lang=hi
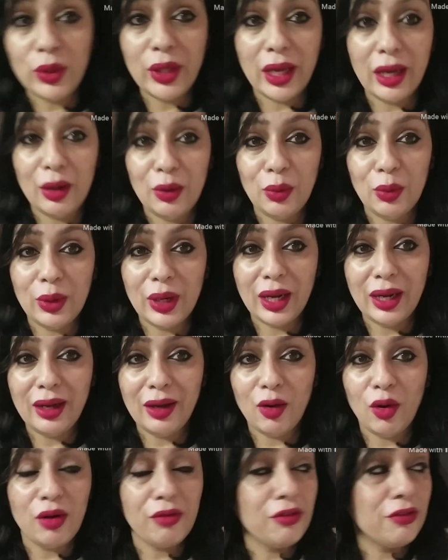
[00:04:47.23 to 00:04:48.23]
वो तैयार हो रहा
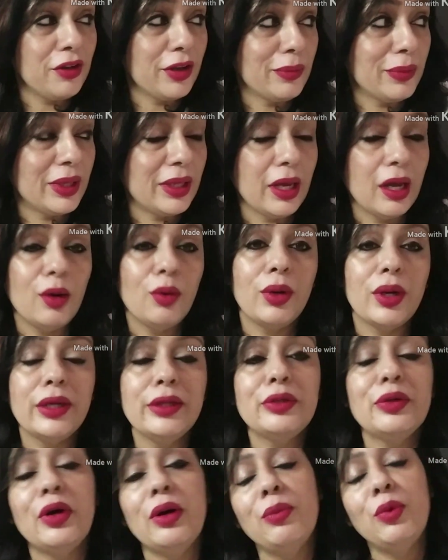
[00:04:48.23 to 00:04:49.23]
है और विवेक भी तैयार हो
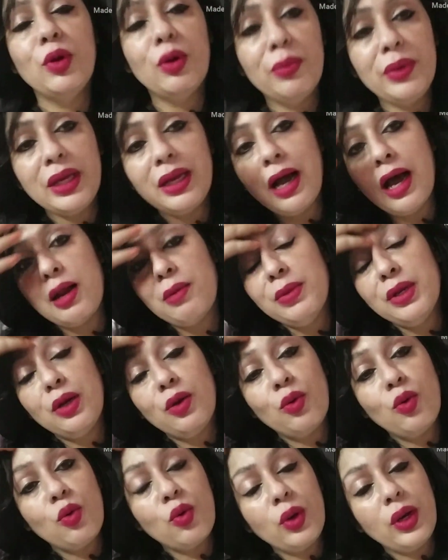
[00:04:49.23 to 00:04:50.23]
रहा है तो हम लोग अभी कार में
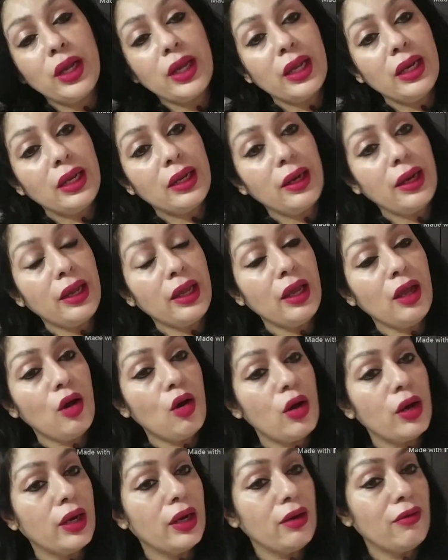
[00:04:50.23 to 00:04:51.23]
इन लोगों को लेके निकलेंगे
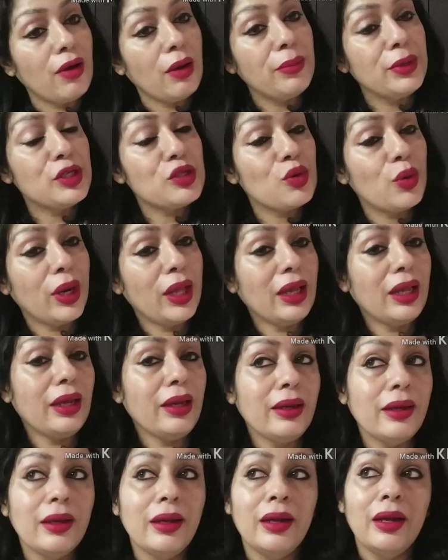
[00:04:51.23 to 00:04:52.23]
और इन्हें वहाँ पे
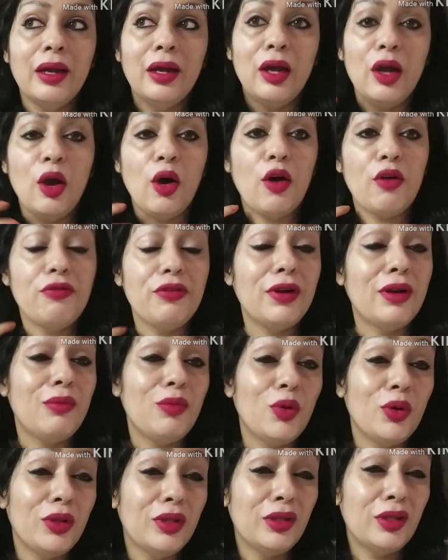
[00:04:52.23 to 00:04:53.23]
छोड़ेंगे और फिर
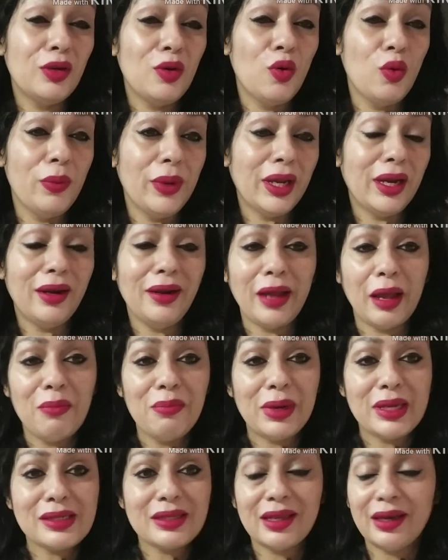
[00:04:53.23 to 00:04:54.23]
हम लोग इधर उधर घूमेंगे
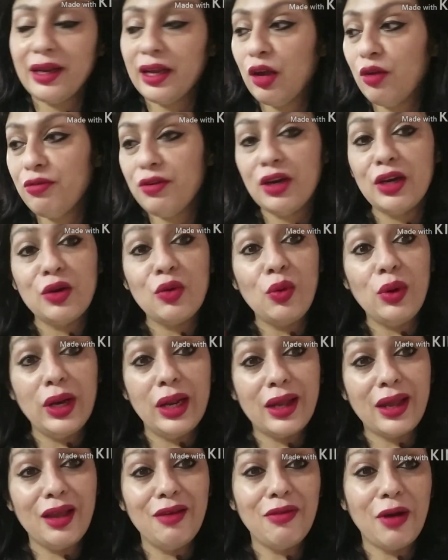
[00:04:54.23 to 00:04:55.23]
टाइम पास करेंगे और फिर इनको
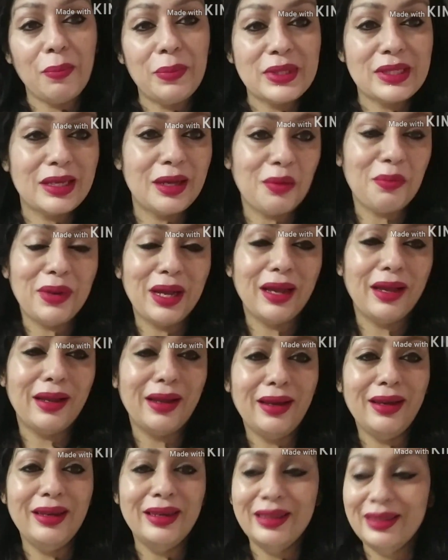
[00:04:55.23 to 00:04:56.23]
लेके ही वापस घर पे आएंगे